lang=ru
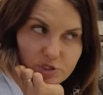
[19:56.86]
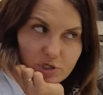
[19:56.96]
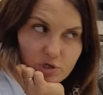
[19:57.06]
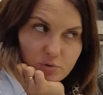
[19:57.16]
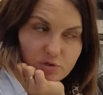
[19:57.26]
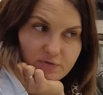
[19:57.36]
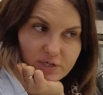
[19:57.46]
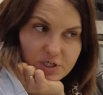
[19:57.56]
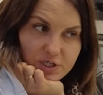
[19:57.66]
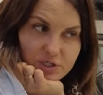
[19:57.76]
есть регионы в
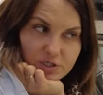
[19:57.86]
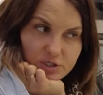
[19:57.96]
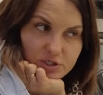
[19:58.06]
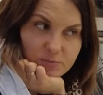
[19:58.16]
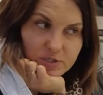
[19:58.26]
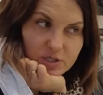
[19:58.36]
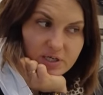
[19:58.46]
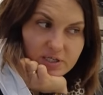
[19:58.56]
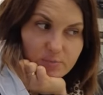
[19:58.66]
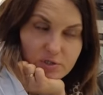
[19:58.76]
России даже, где
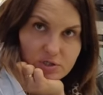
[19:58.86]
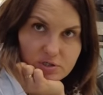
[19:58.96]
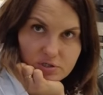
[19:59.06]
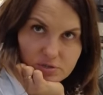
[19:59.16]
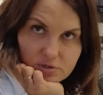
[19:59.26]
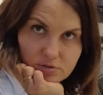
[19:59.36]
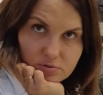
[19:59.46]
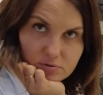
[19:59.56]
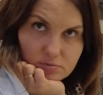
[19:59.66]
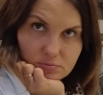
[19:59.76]
газ бешеных денег
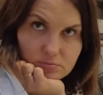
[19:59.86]
стоит. Да.